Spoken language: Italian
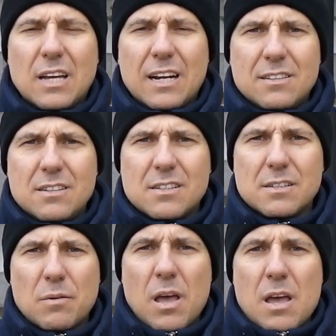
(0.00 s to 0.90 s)

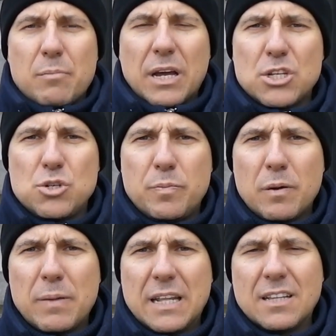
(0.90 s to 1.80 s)
altissime, ma che ci
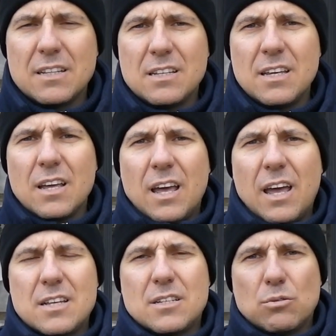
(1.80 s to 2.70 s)
permetta di
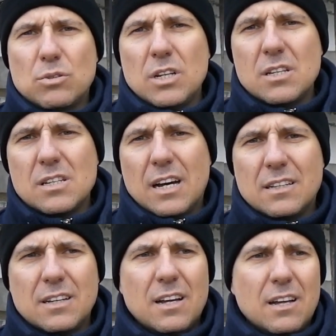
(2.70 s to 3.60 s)
essere
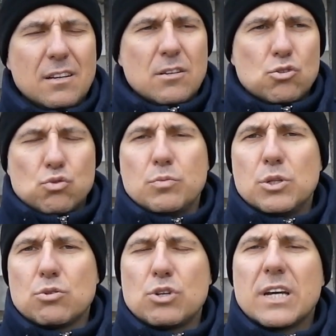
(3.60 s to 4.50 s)
utilizzata
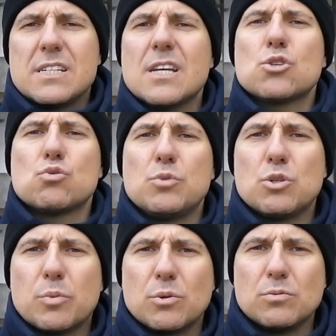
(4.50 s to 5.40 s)
subito, cioè che sia
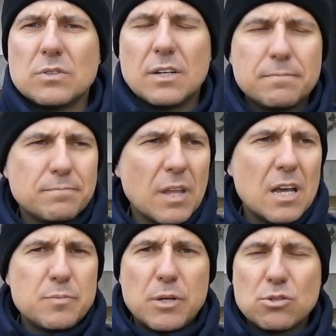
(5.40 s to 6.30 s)
subito pronta.
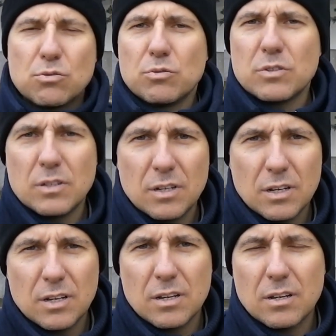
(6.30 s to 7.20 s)
Spesso con
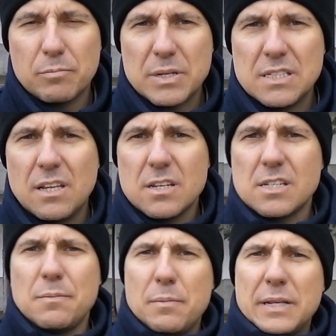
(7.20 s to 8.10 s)
eh, pastiglie
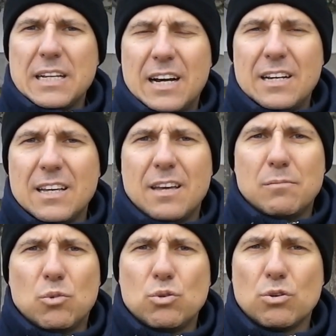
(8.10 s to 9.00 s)

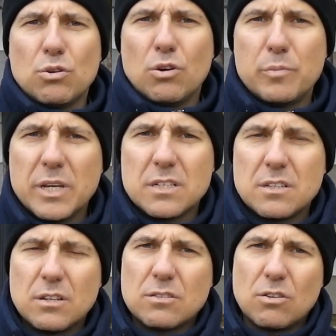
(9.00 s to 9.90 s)
semimetalliche molto economiche
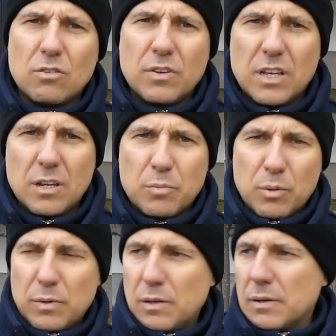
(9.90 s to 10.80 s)
si risolve il
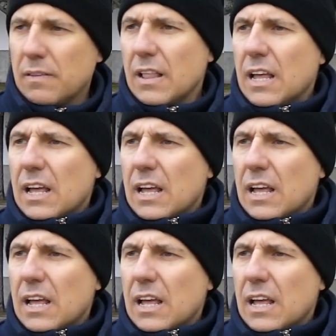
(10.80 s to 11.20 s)
problema